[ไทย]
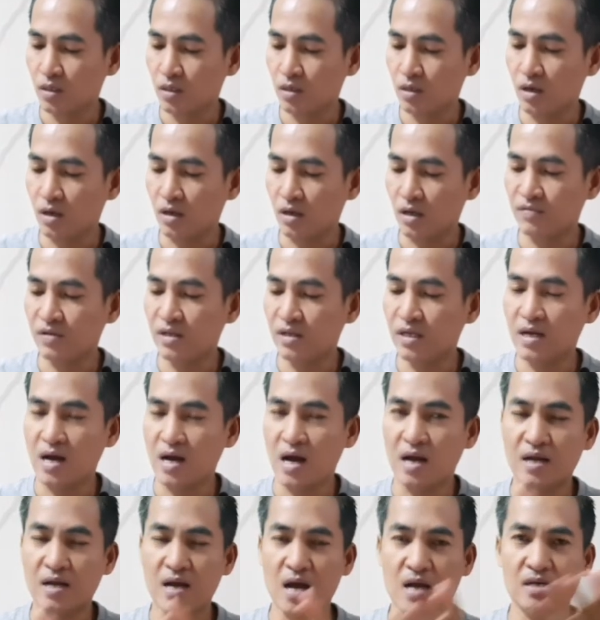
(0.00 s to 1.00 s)
ก็วิธี
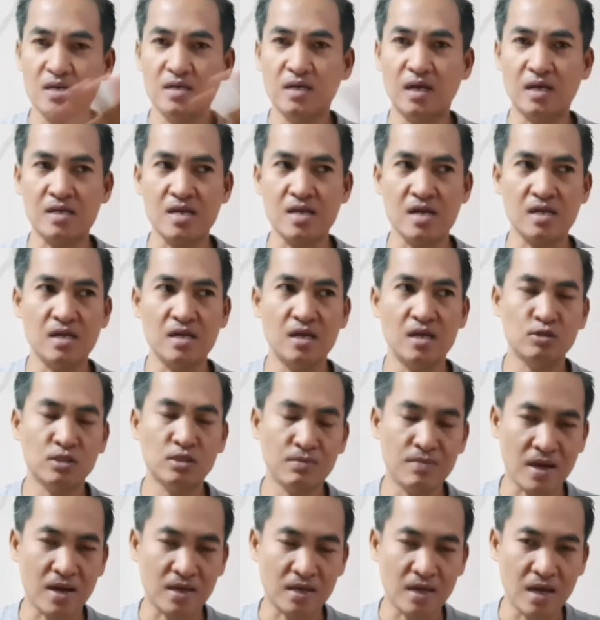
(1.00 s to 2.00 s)
การง่ายๆคือหลังจากที่เรา
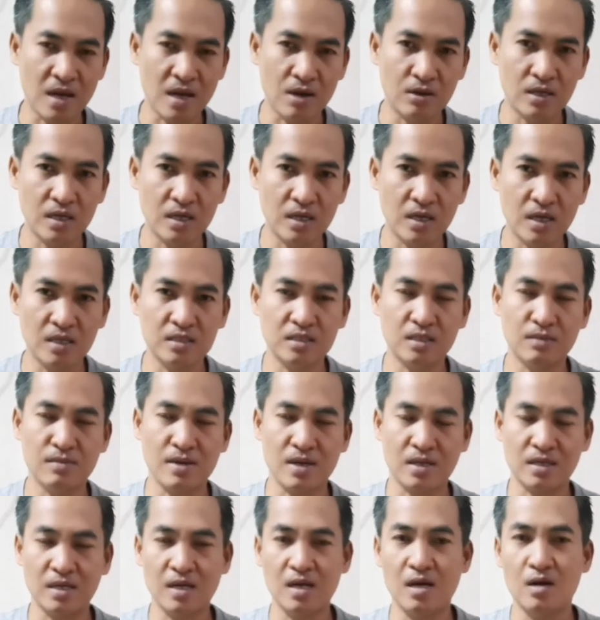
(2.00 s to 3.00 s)
สมัครแล้วนะฮะส
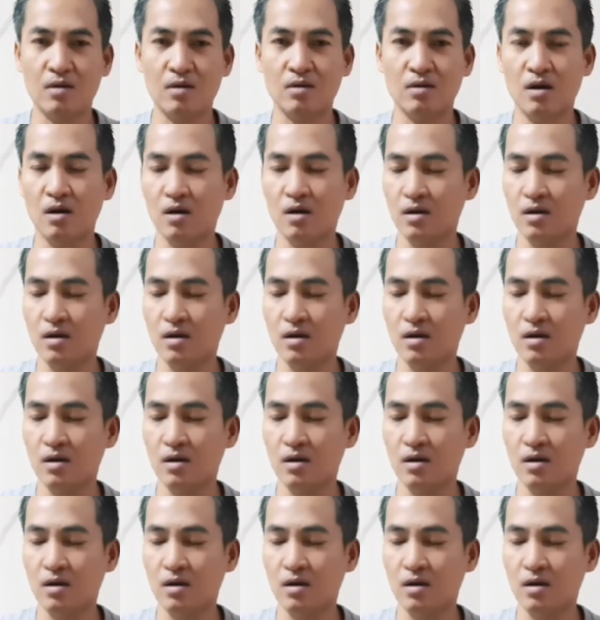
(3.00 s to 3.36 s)
มัครแล้วก็